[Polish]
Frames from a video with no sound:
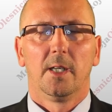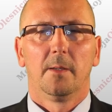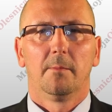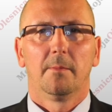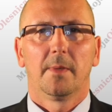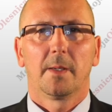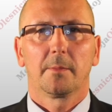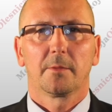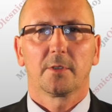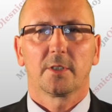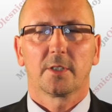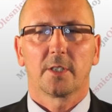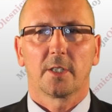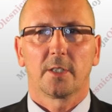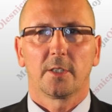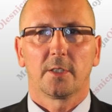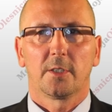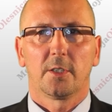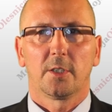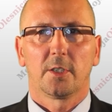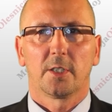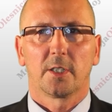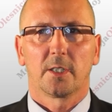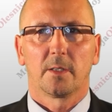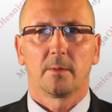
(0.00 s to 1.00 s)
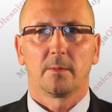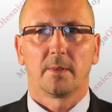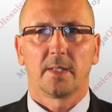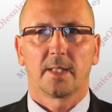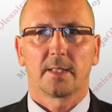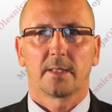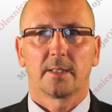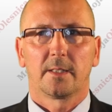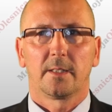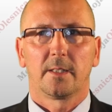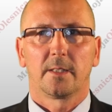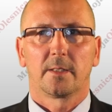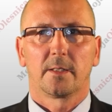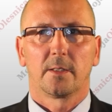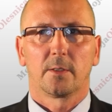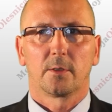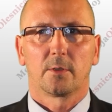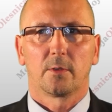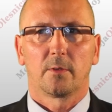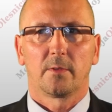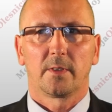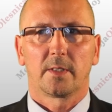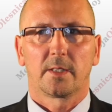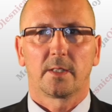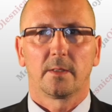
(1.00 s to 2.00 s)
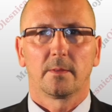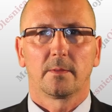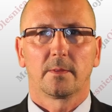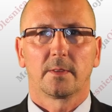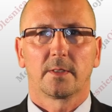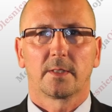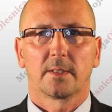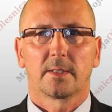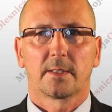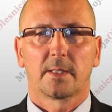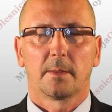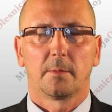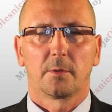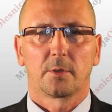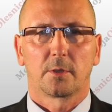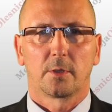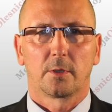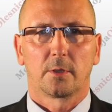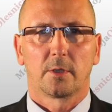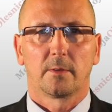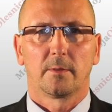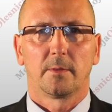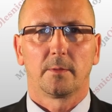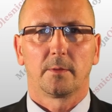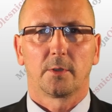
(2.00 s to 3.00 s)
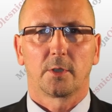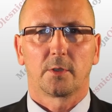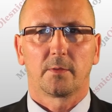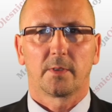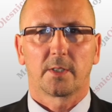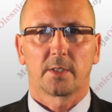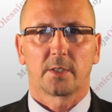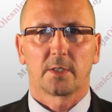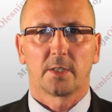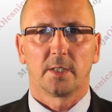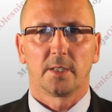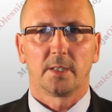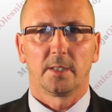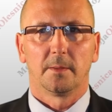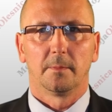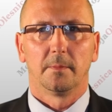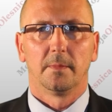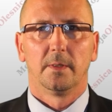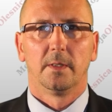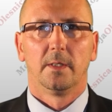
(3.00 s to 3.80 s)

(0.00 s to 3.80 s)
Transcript: Mam 47 lat, jestem człowiekiem z samorządowym doświadczeniem.